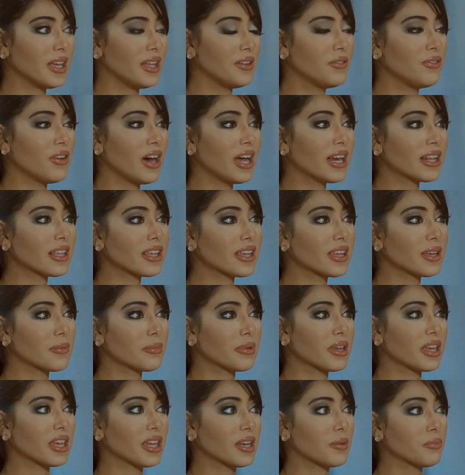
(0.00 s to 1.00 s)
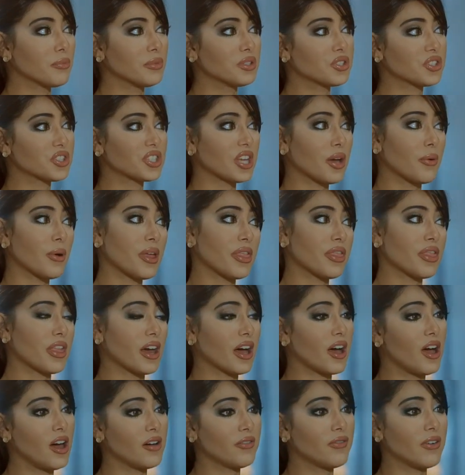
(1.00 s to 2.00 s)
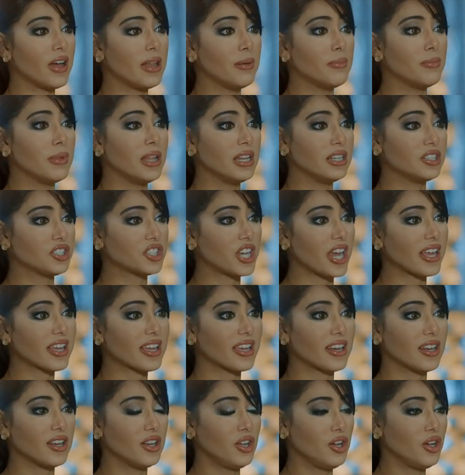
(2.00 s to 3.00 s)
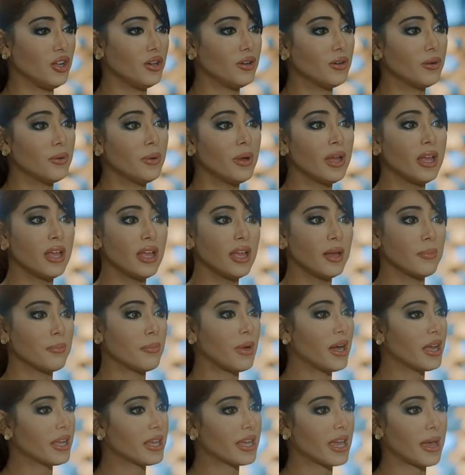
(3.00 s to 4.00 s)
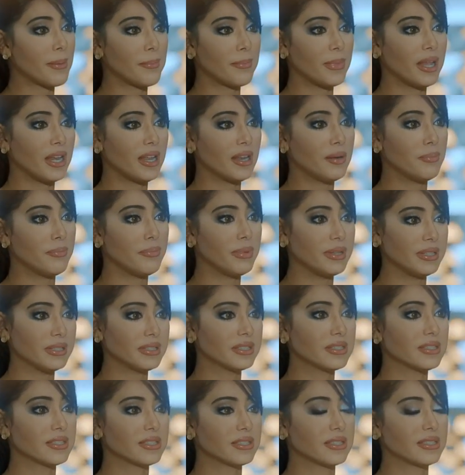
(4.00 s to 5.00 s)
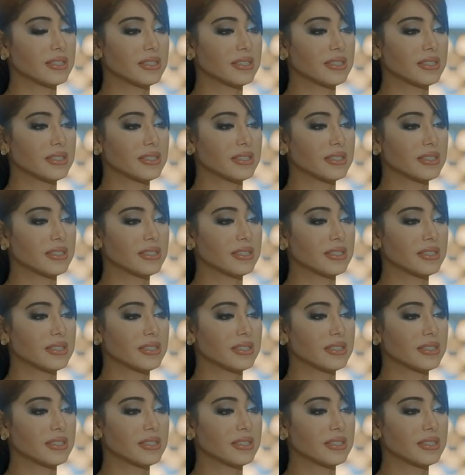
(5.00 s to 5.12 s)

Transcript: الفرق يمكن مستوى الثقافه الشكل الحلو ما يكمل البنت